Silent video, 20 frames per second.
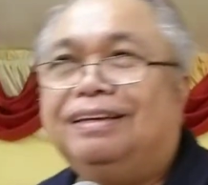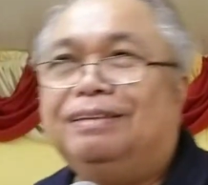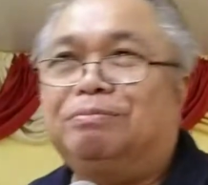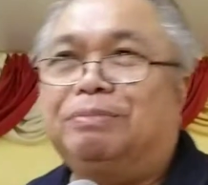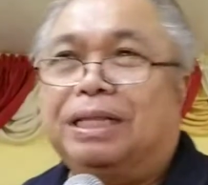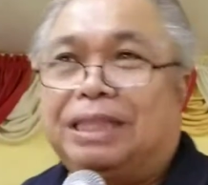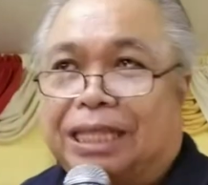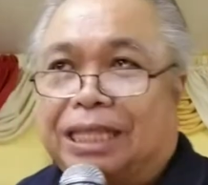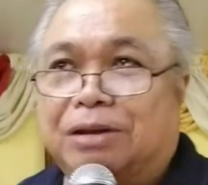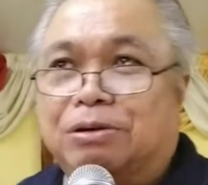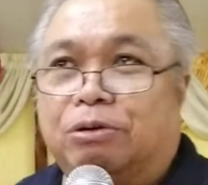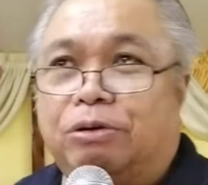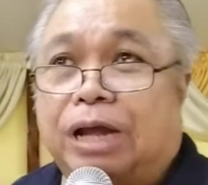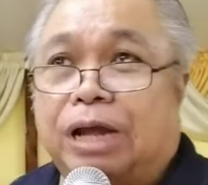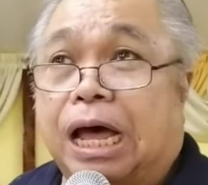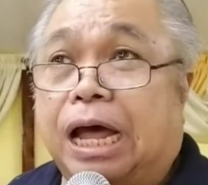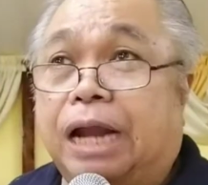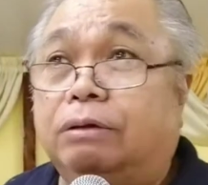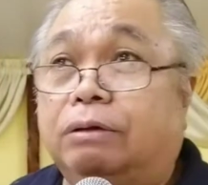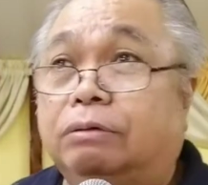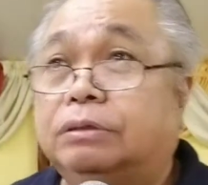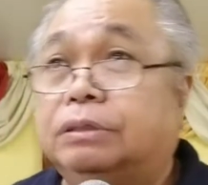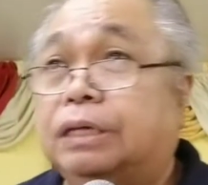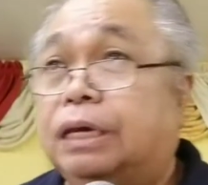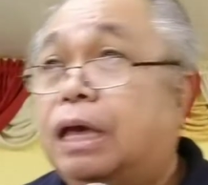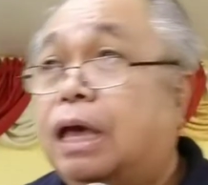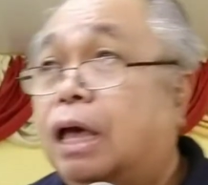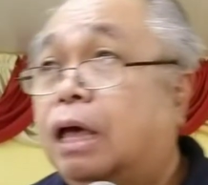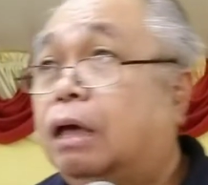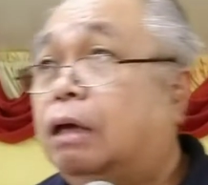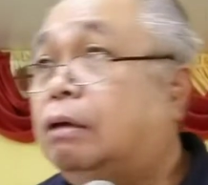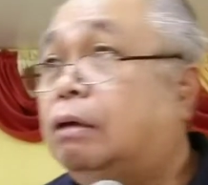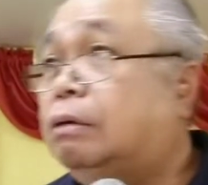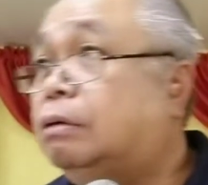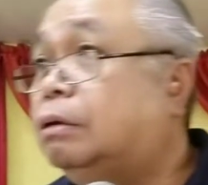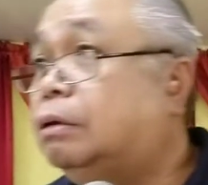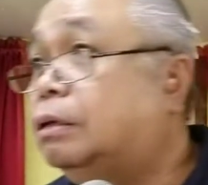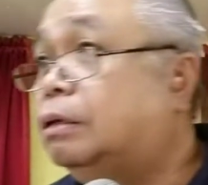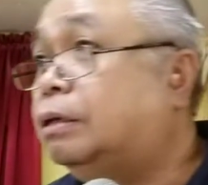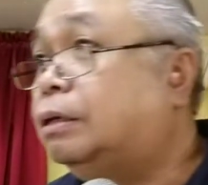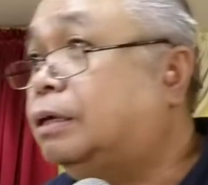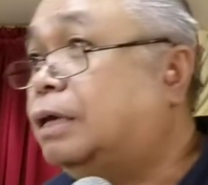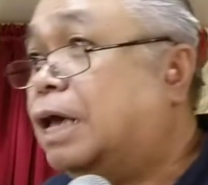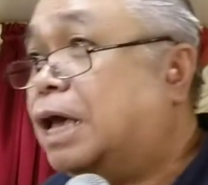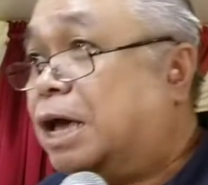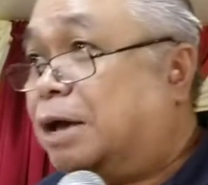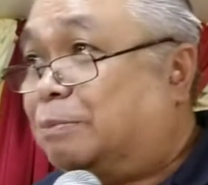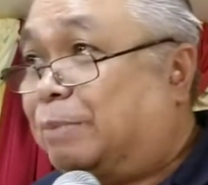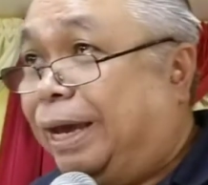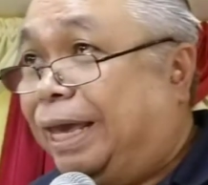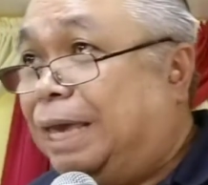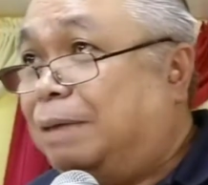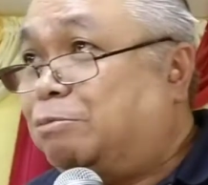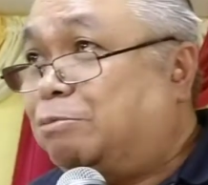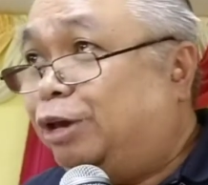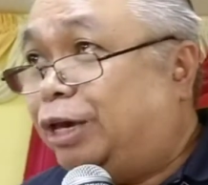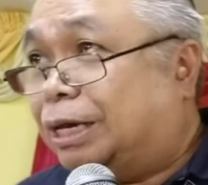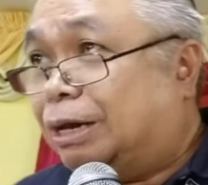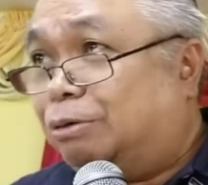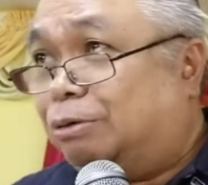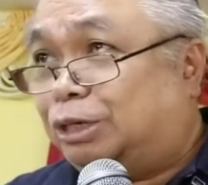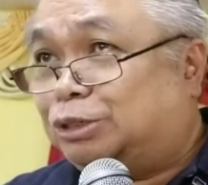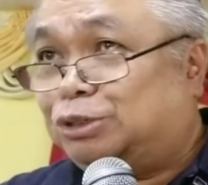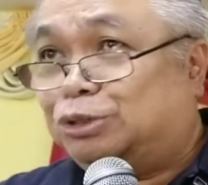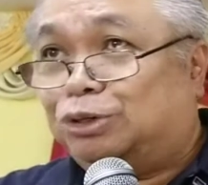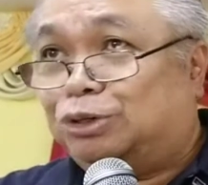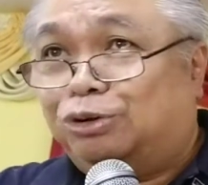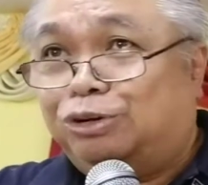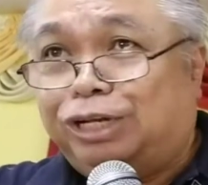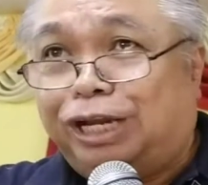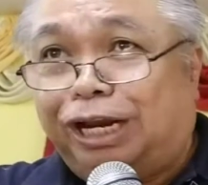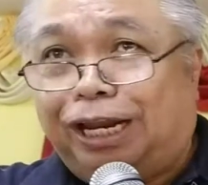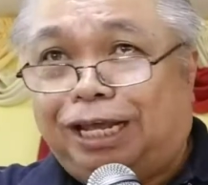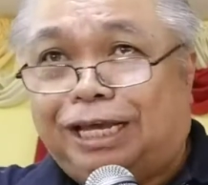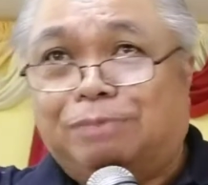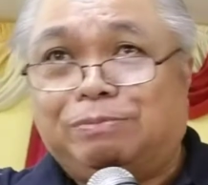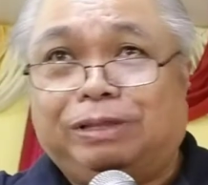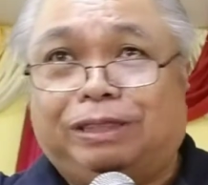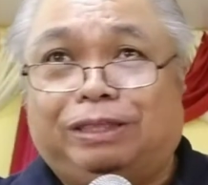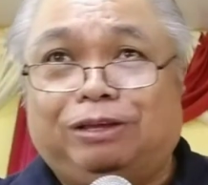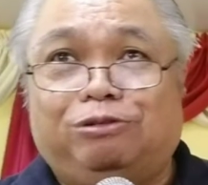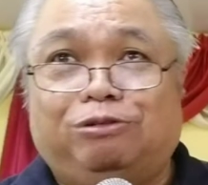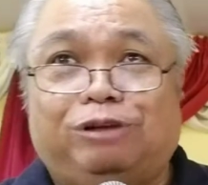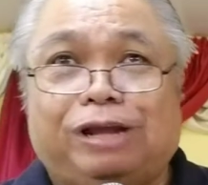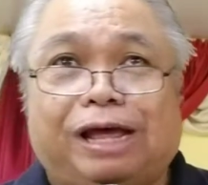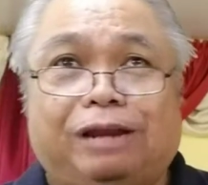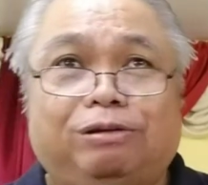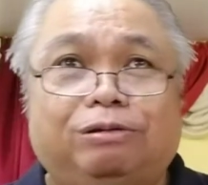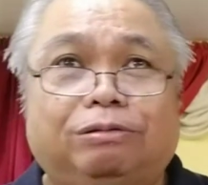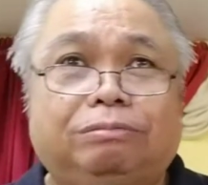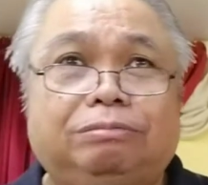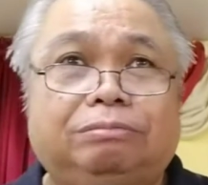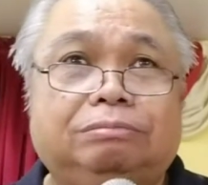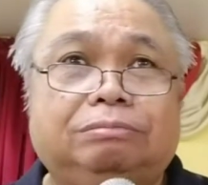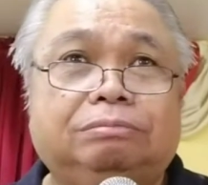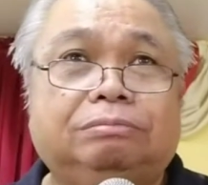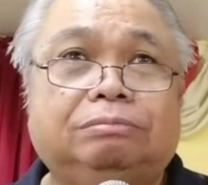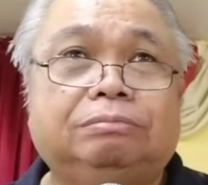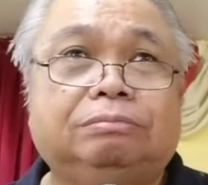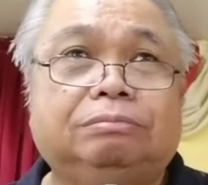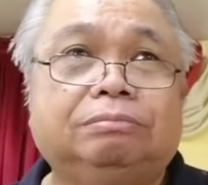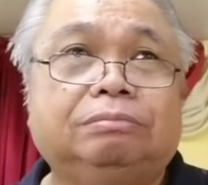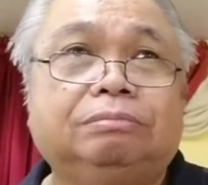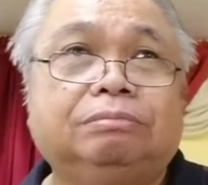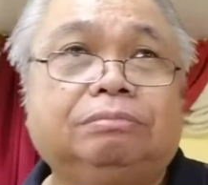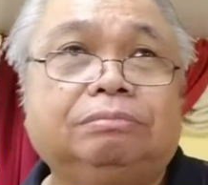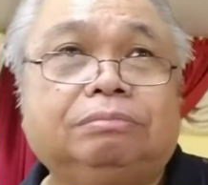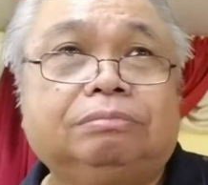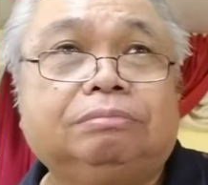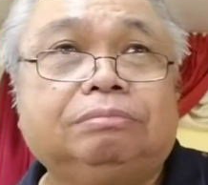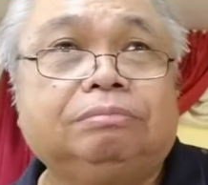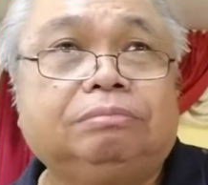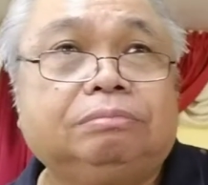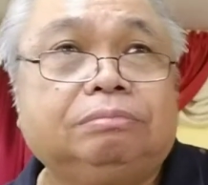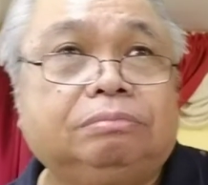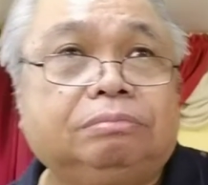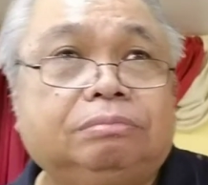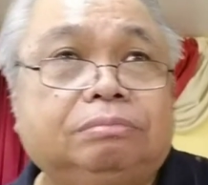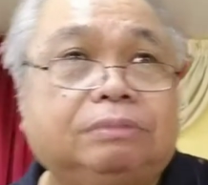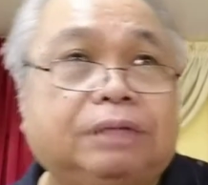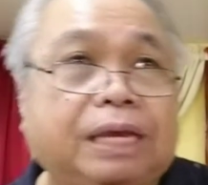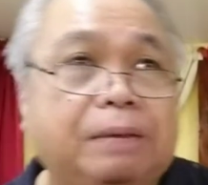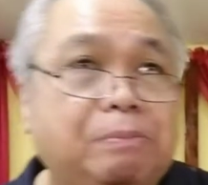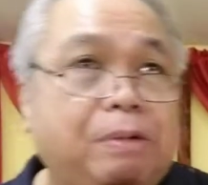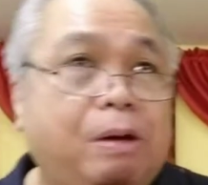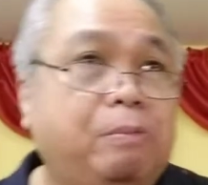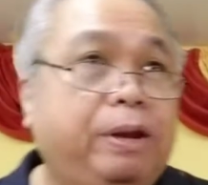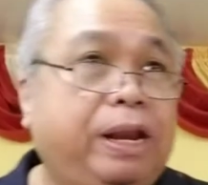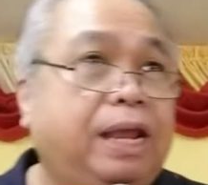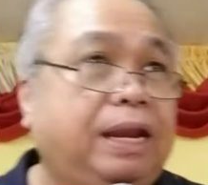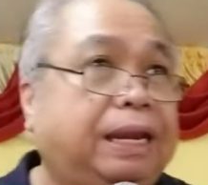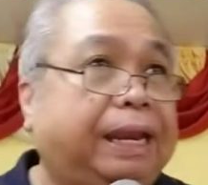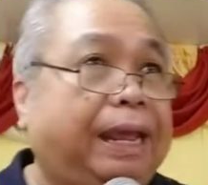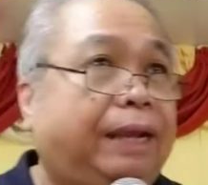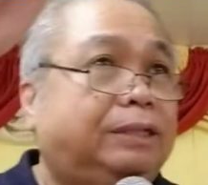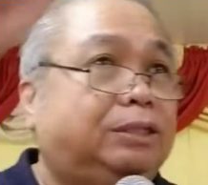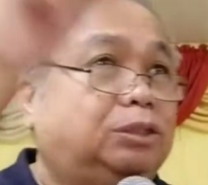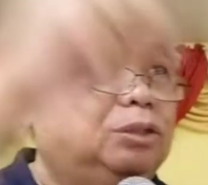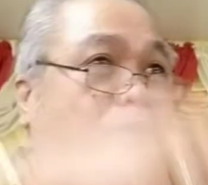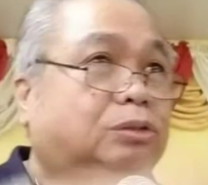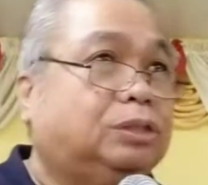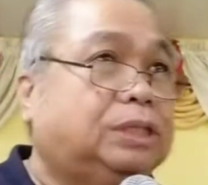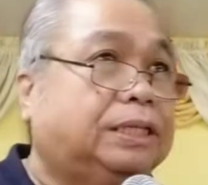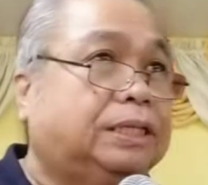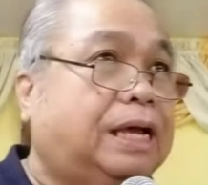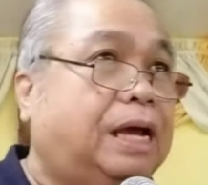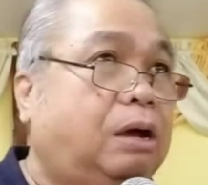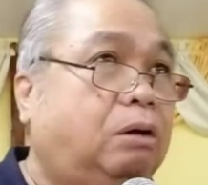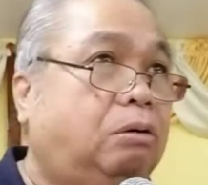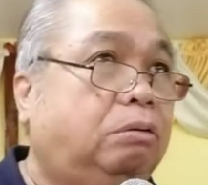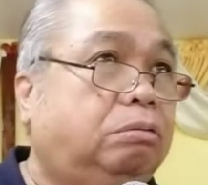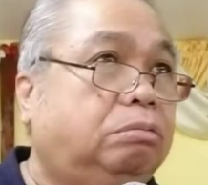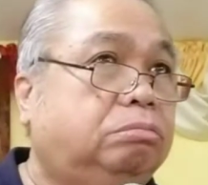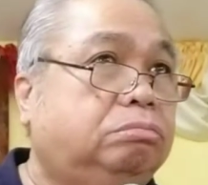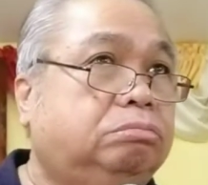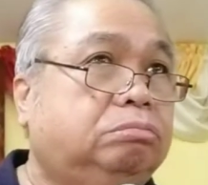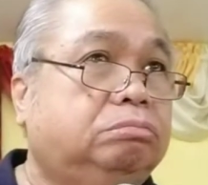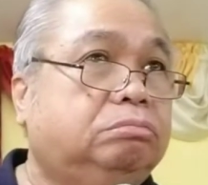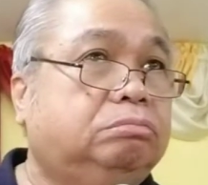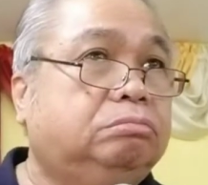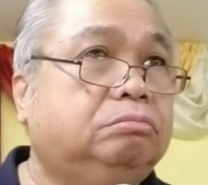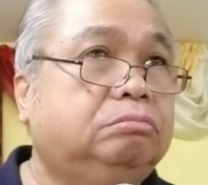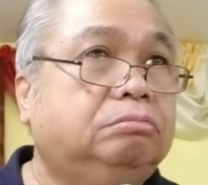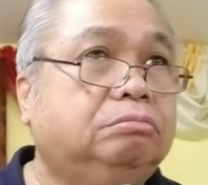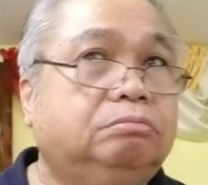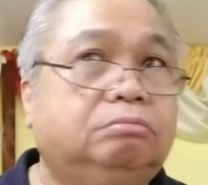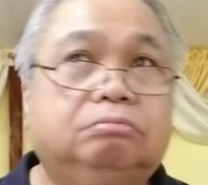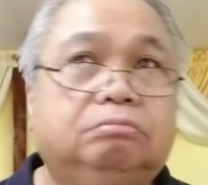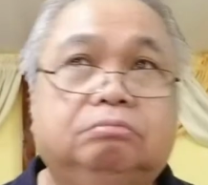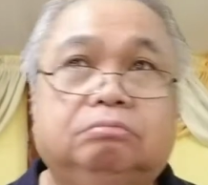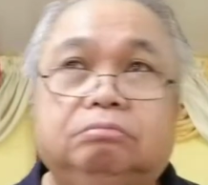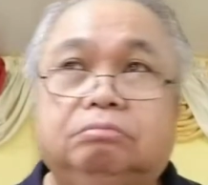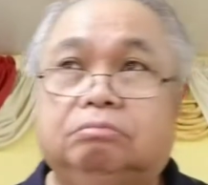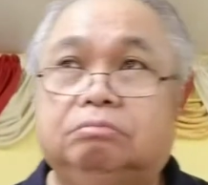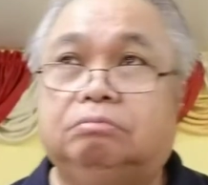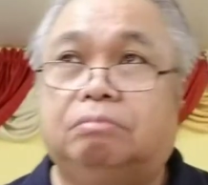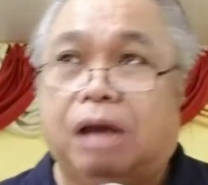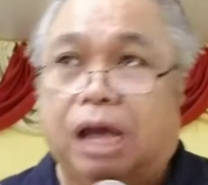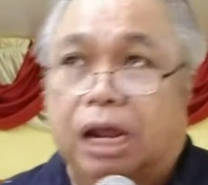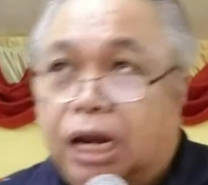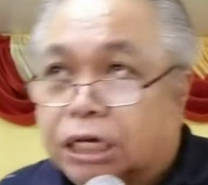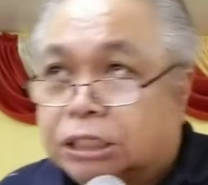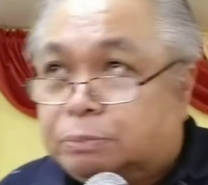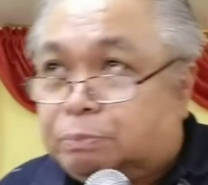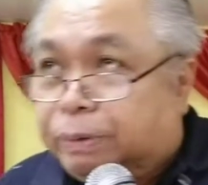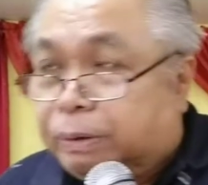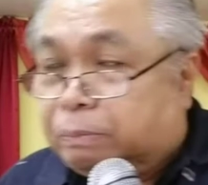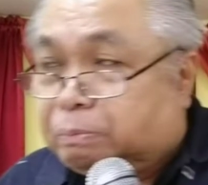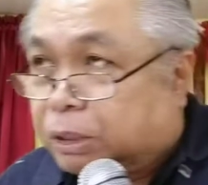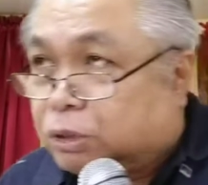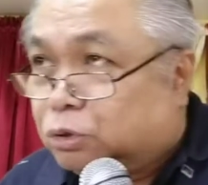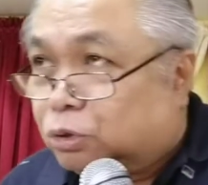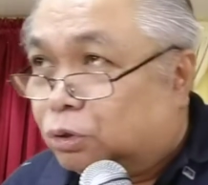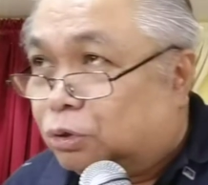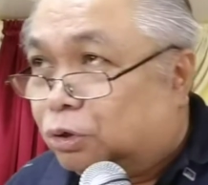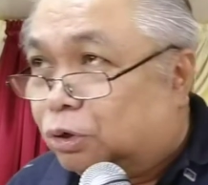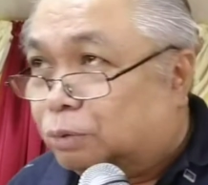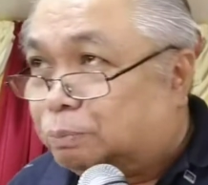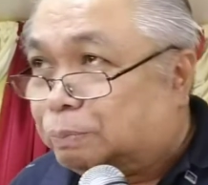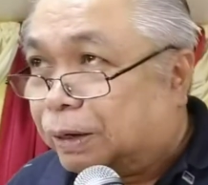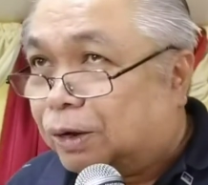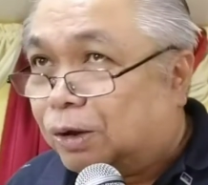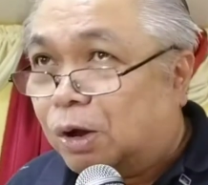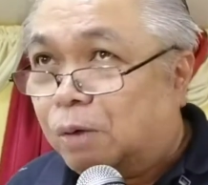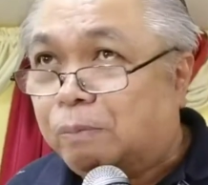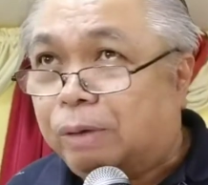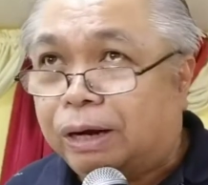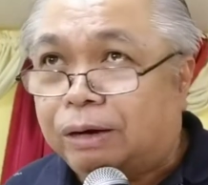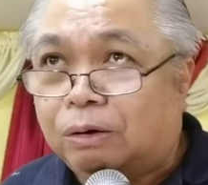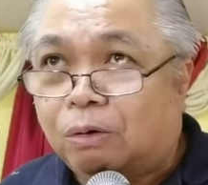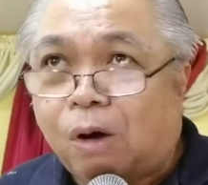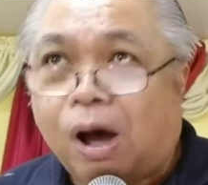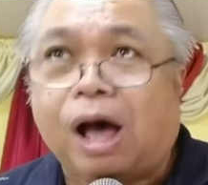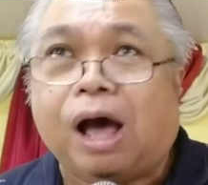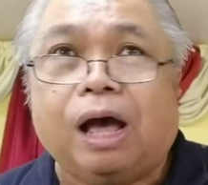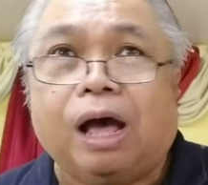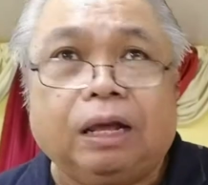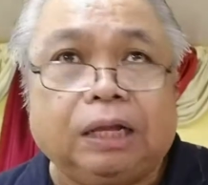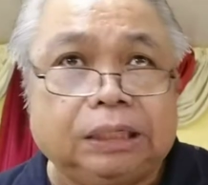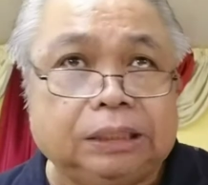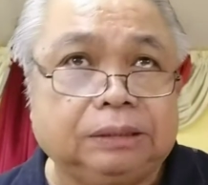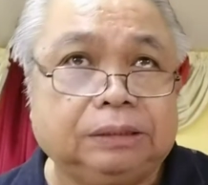Matinud anon siya. Mahimo ikaw isuon, dili ka matinud anon. Kay mao na nature sa tao. Mailaw sa pagsugod, pagkahuman, nawa.